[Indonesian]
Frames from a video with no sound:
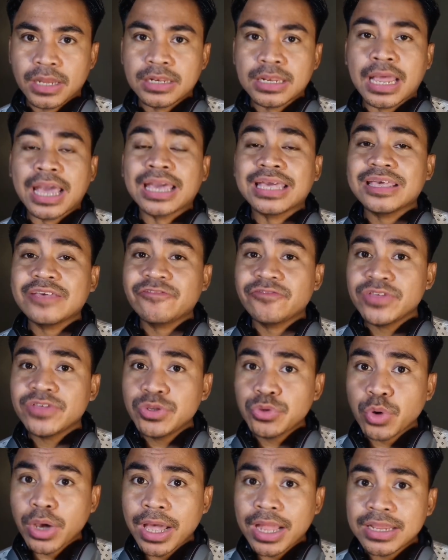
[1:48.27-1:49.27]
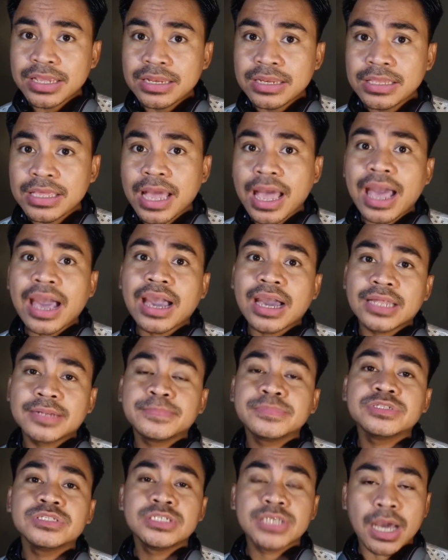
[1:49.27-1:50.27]
Nah, video kali ini
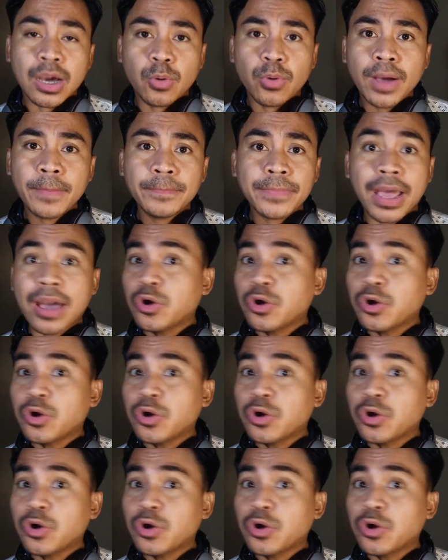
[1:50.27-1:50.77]
akan menjawab.